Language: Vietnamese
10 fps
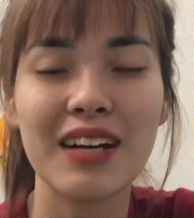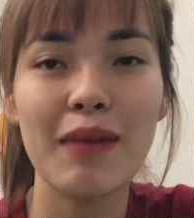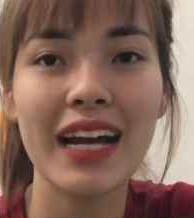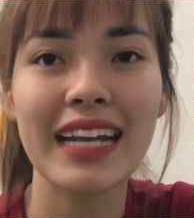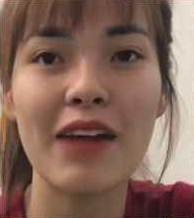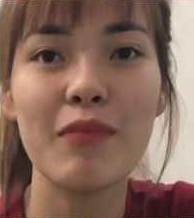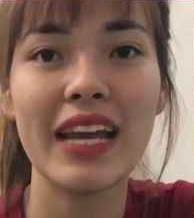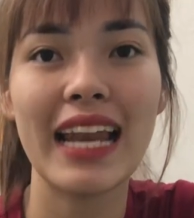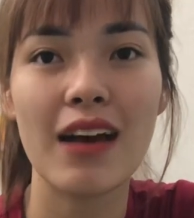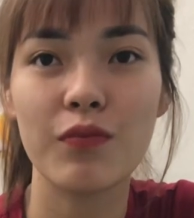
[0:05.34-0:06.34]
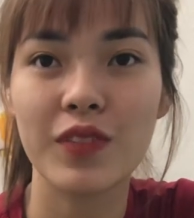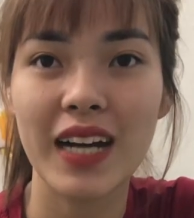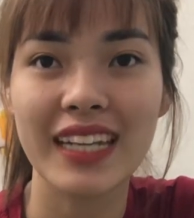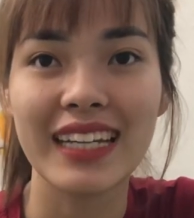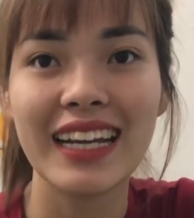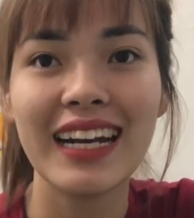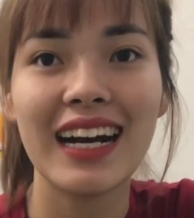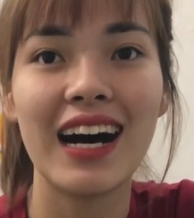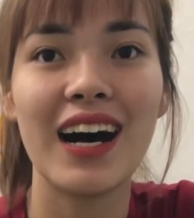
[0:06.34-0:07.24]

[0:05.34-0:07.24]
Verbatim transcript: bác đam mê làm vườn à,